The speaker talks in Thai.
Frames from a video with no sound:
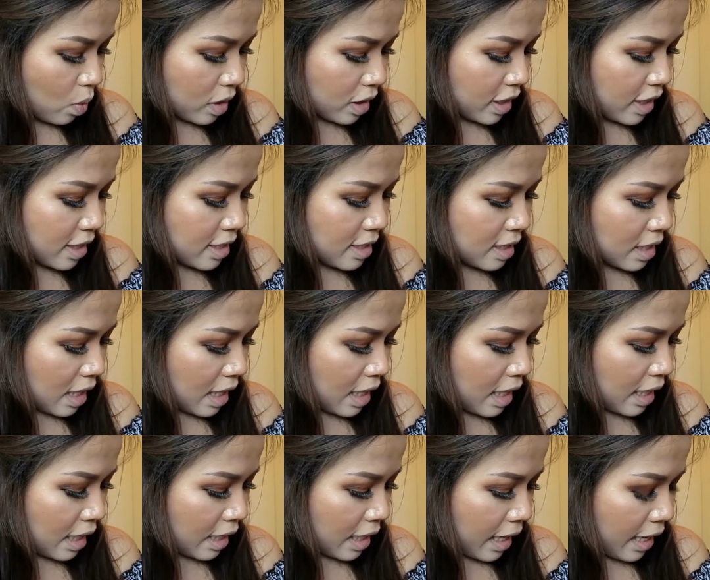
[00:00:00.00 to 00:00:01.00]
วที่สี่
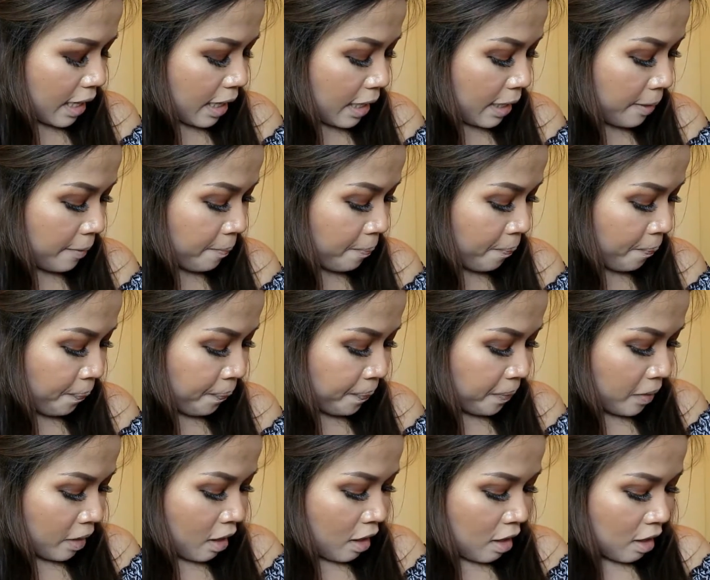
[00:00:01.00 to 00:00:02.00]
นะ
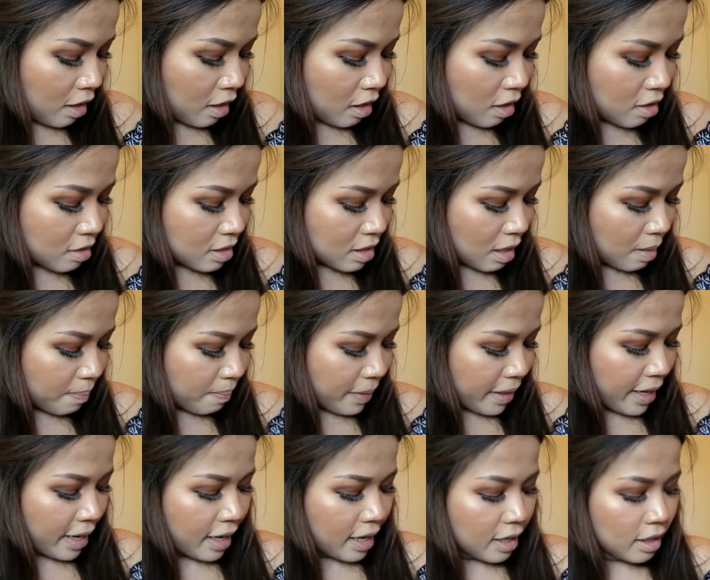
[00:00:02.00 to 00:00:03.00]
ก็จะ
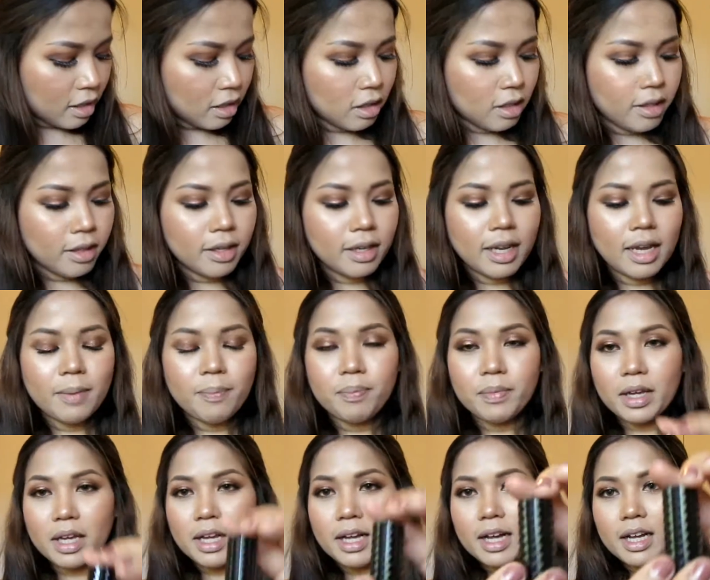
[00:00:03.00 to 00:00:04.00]
เป็นลิป
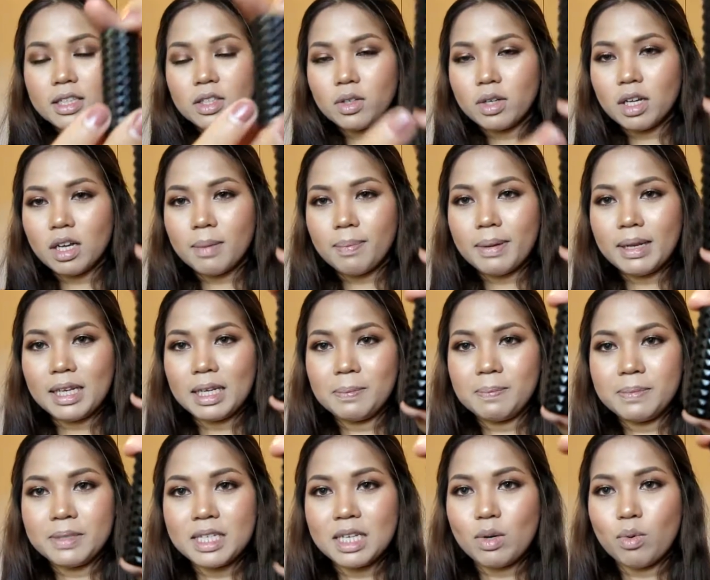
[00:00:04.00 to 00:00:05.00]
นะคะ ตัวนี้ก็เป็นลิป
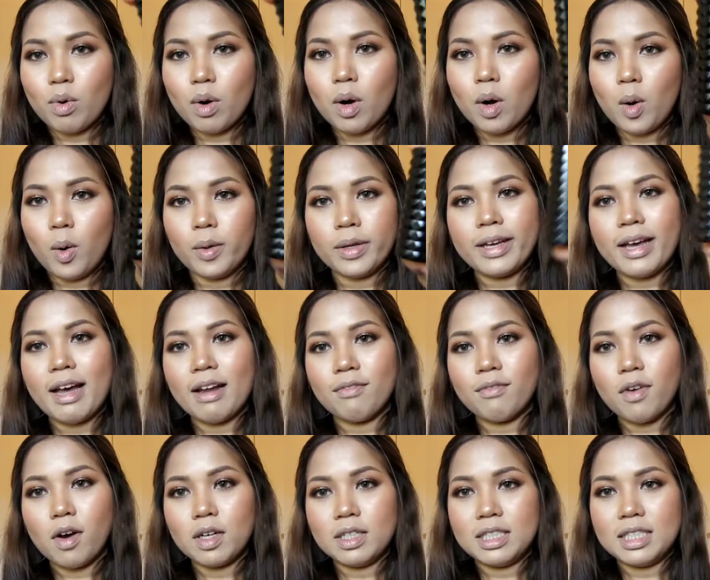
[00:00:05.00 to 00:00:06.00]
จิ๋วของ Kat
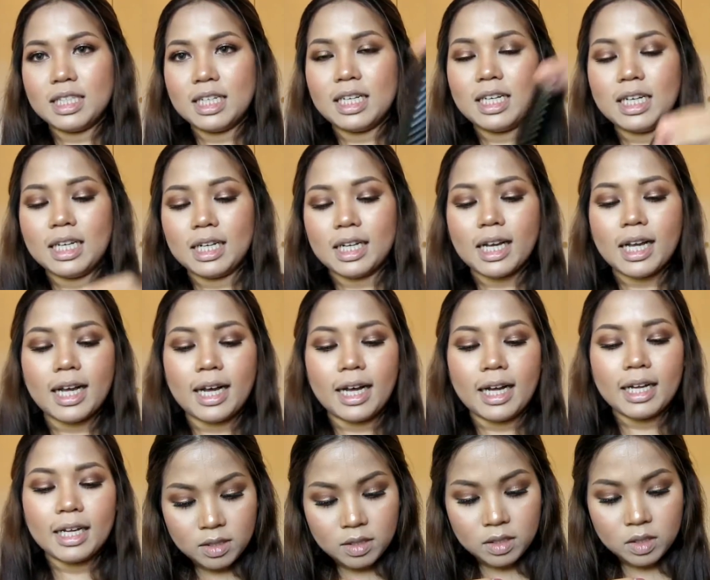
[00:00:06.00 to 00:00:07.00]
Von D นะคะ
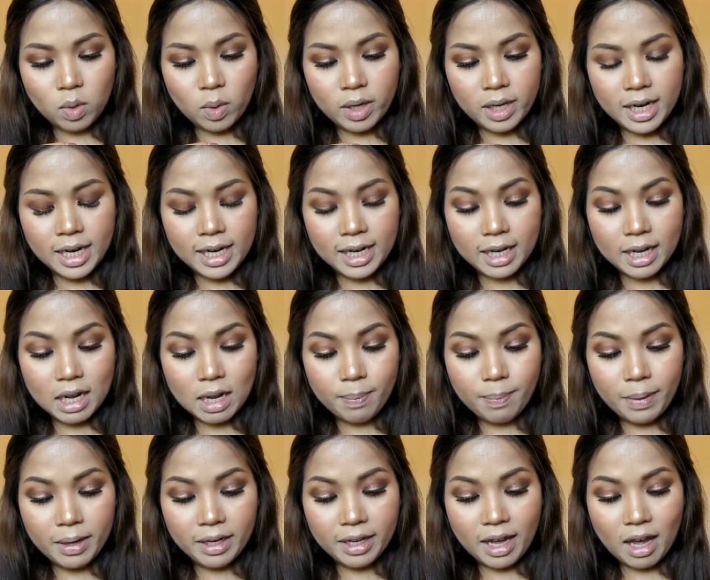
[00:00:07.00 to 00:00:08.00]
ตัวนี้นะคะ
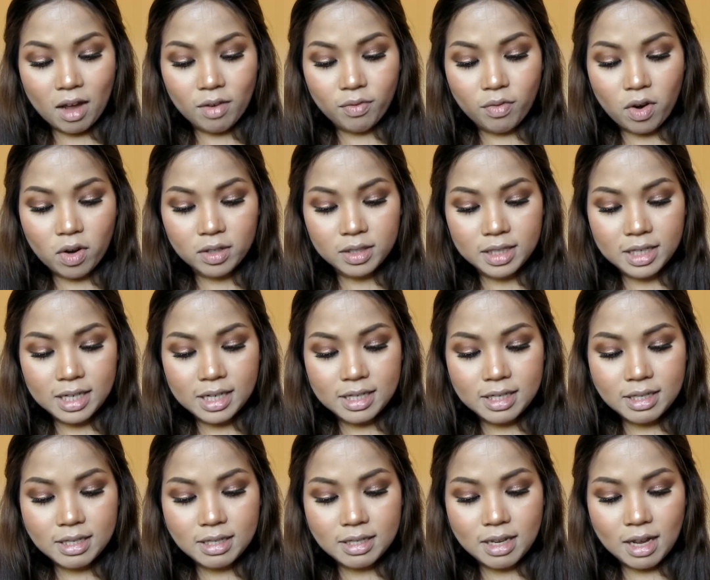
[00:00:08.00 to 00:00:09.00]
เป็น Kat Von D
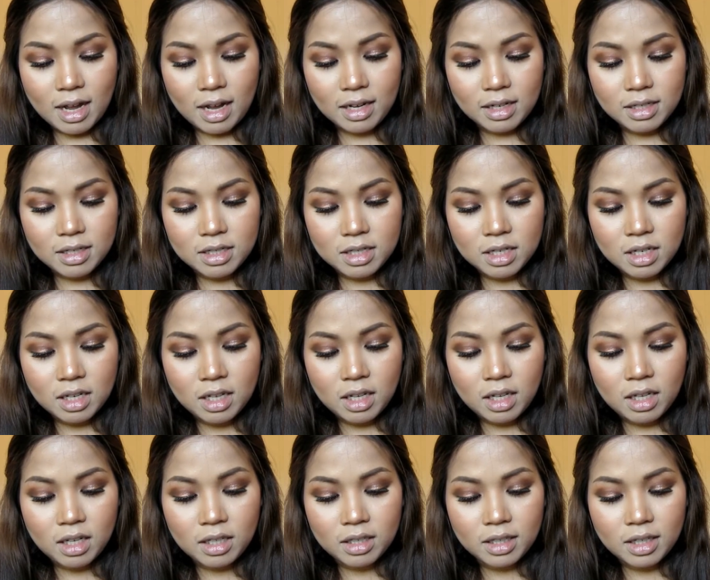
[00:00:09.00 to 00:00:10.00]
Stud
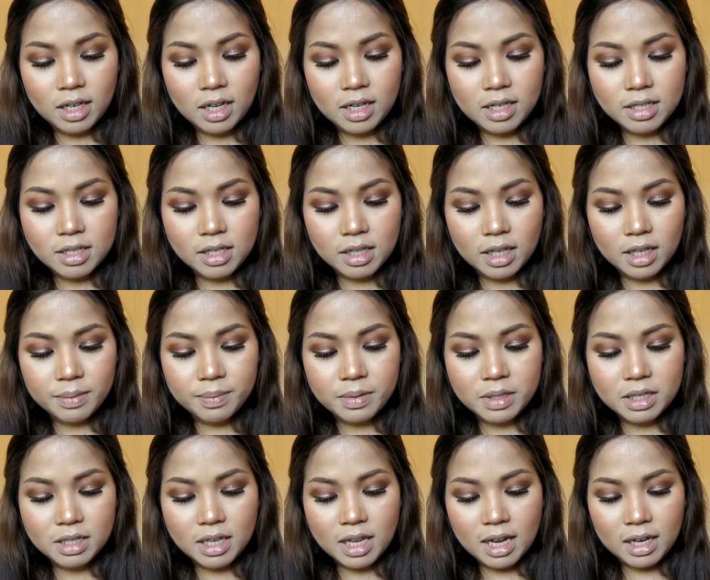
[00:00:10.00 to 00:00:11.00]
Kiss
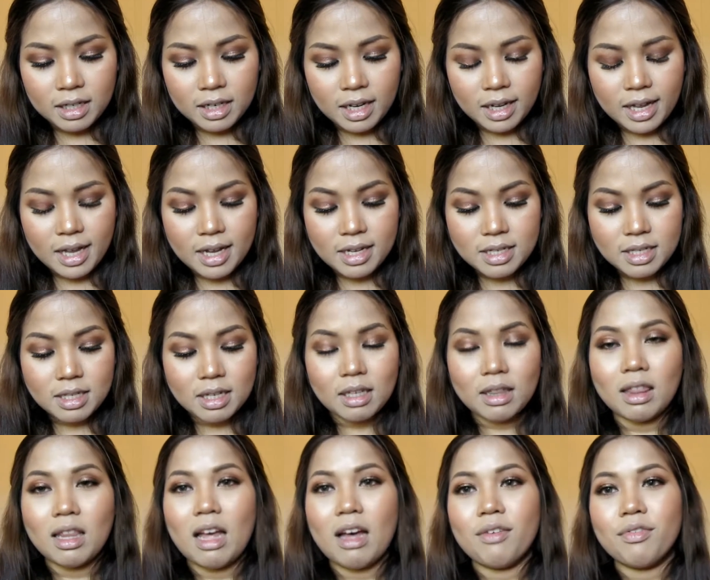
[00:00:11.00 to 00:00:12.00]
Lipstick นะคะ สี
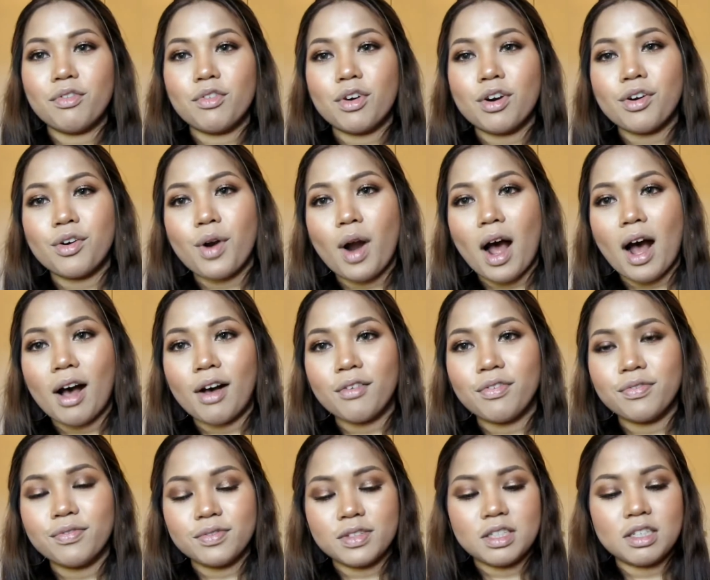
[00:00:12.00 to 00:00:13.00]
Love
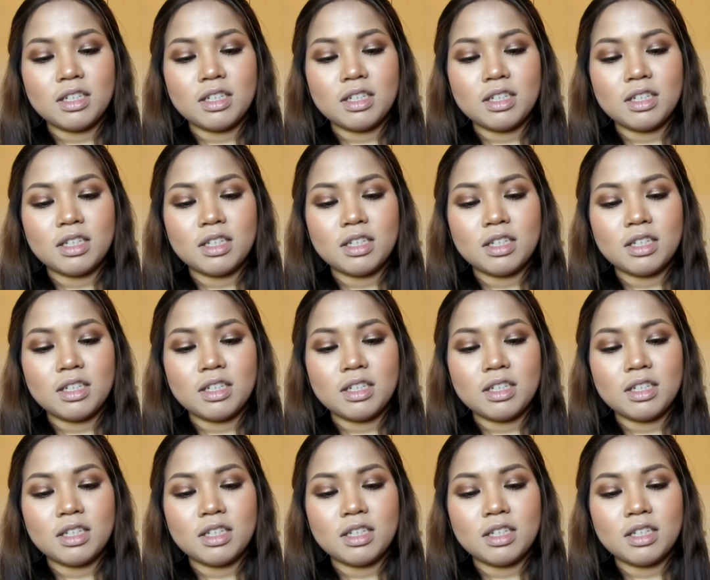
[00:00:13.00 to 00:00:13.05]
Craft